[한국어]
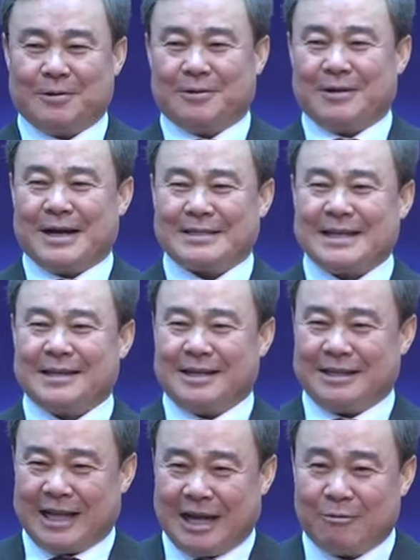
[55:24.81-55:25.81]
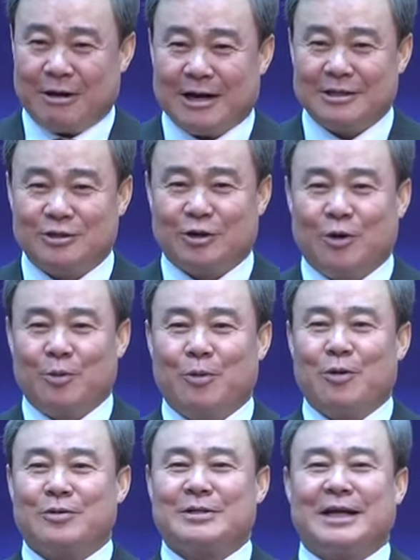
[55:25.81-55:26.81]
학생들이 다 와가지고
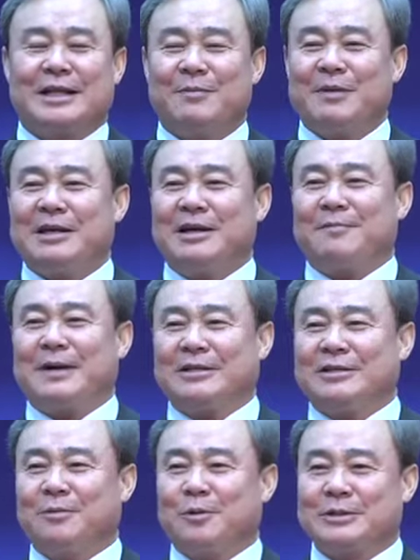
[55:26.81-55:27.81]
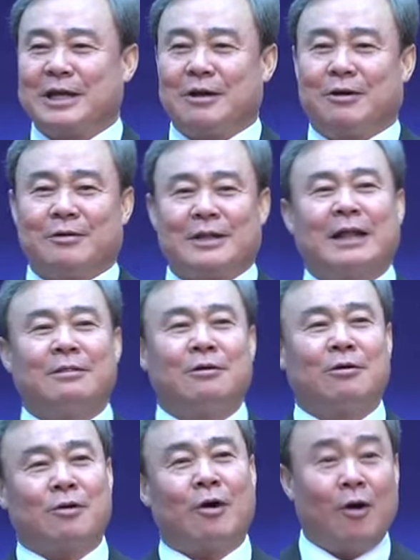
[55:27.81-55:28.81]
목사님 이거 맞춰보세요. 난
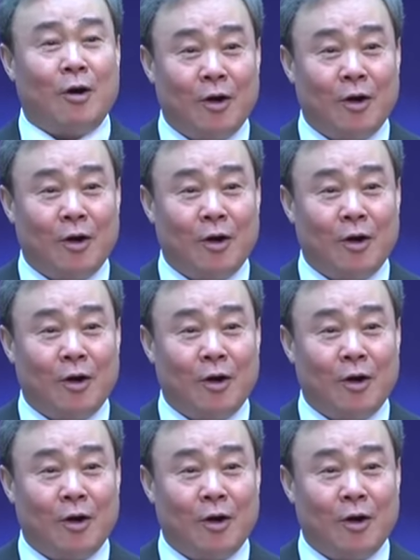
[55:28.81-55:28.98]
넣고